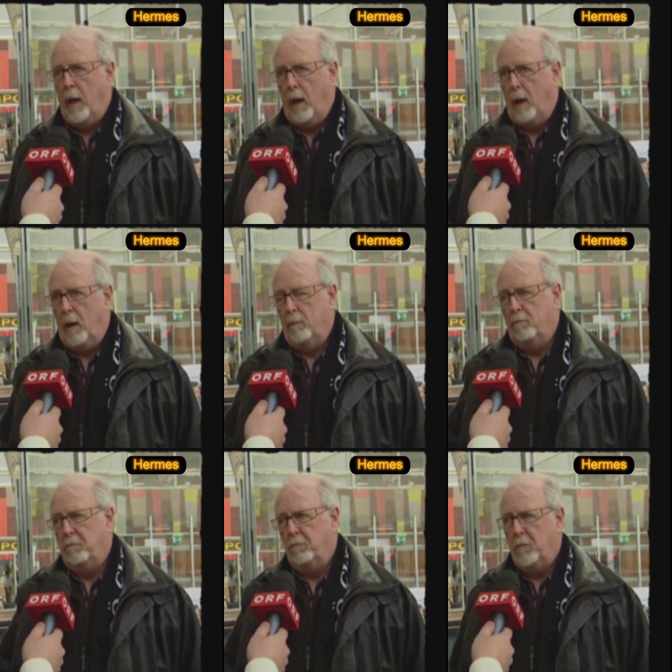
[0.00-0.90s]

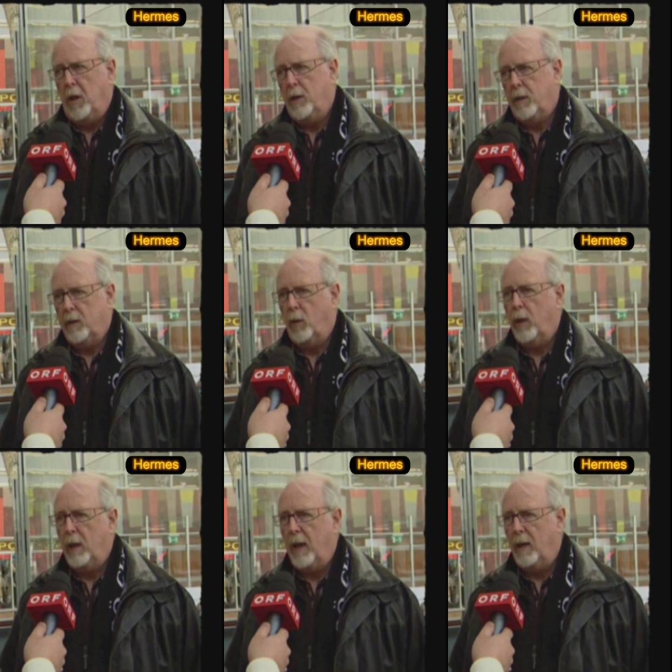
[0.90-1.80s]
ähm, ist das noch
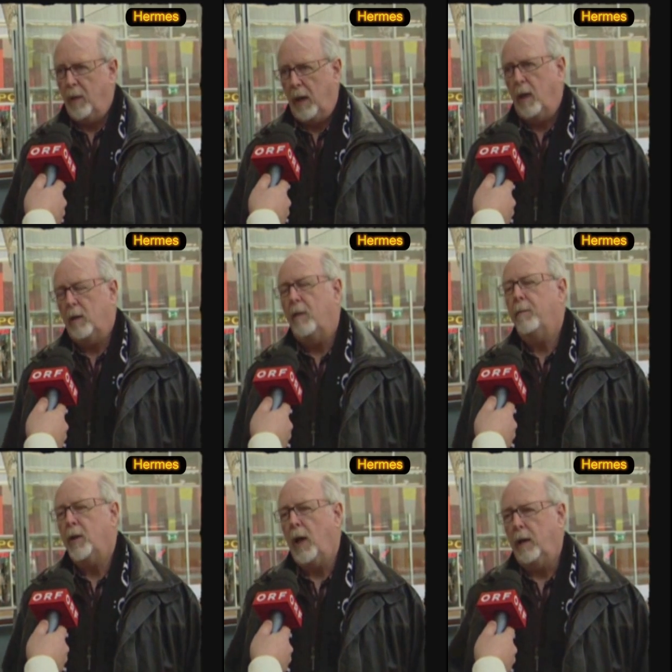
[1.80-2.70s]
in einem relativ
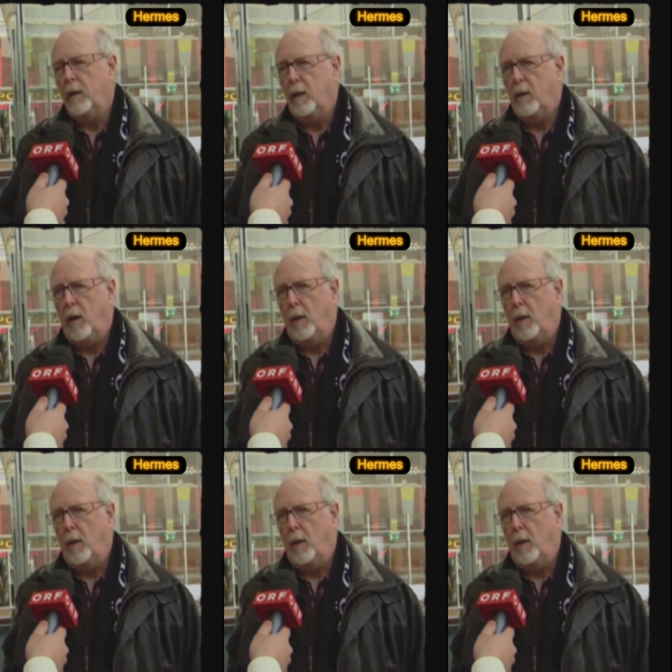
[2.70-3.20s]
bescheidenen